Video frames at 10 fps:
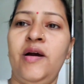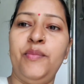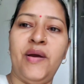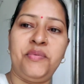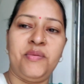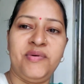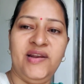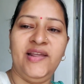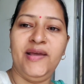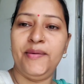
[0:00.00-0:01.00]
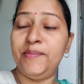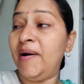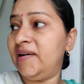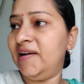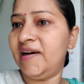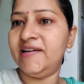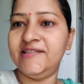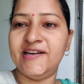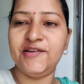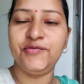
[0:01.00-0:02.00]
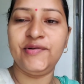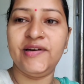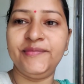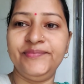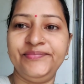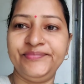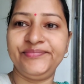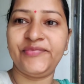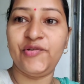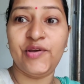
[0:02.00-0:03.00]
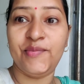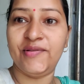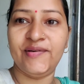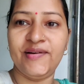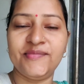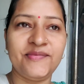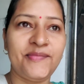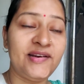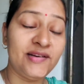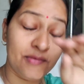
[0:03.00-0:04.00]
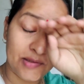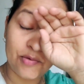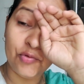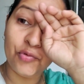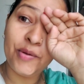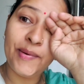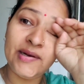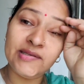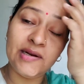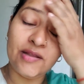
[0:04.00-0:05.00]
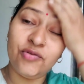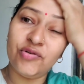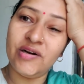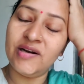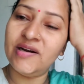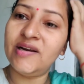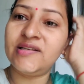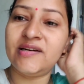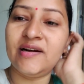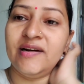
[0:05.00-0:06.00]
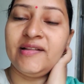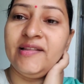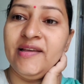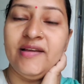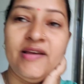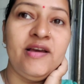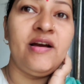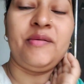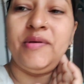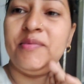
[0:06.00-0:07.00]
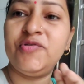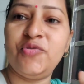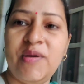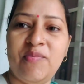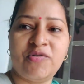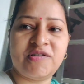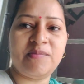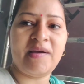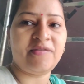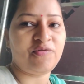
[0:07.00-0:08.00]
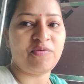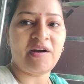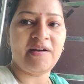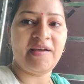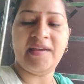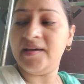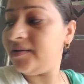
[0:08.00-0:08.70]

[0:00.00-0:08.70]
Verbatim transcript: अब मैं भी अपने लिए पानी लगाने जा रही हूँ गर्म क्योंकि मैं तो गर्म से पानी मतलब गुनगुने पानी से नहाती हूँ ठंडे ठंडे से ठंड लगती है अभी अभी सुबह मौसम है तो ठंडा ही